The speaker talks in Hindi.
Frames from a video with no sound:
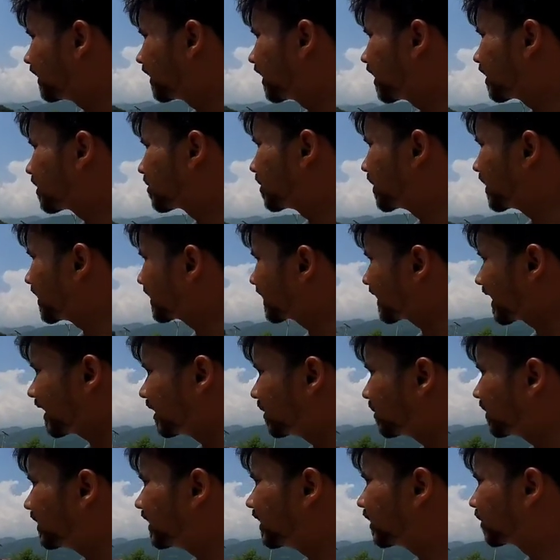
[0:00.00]
ऋषिकेश में इस
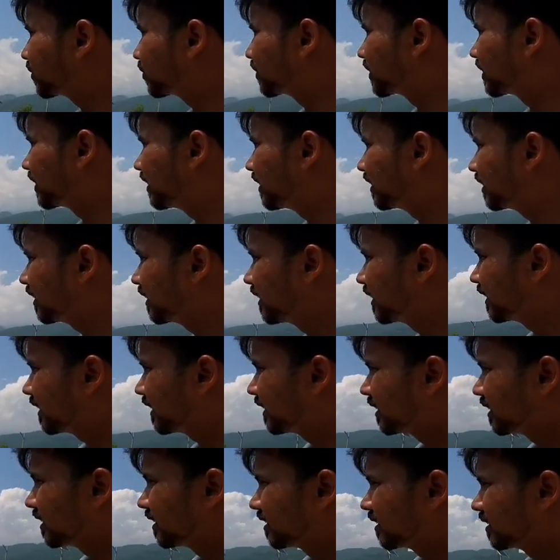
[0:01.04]
साइड में नहीं है
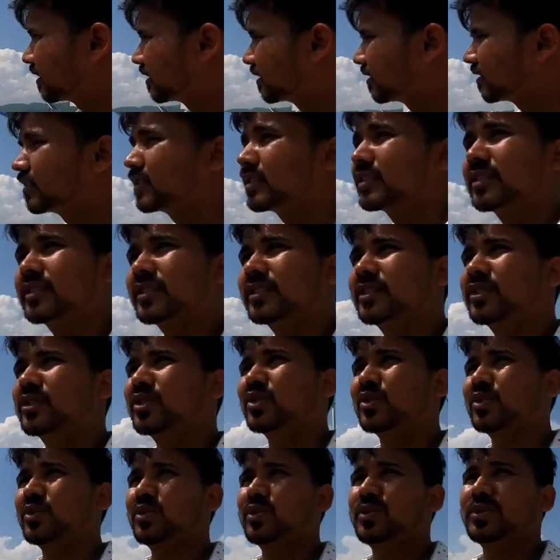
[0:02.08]
कुछ
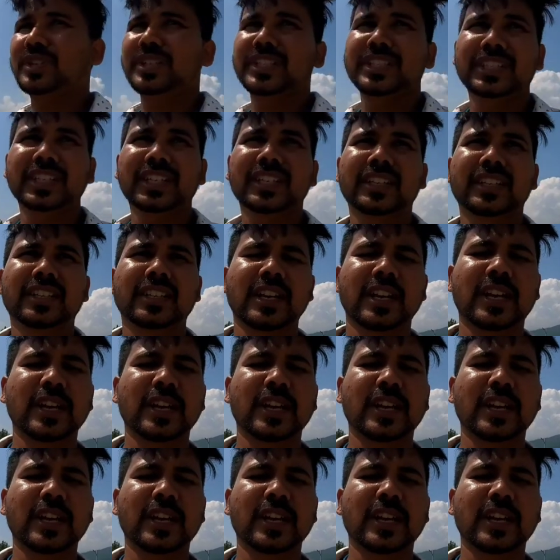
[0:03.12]
तो ऋषिक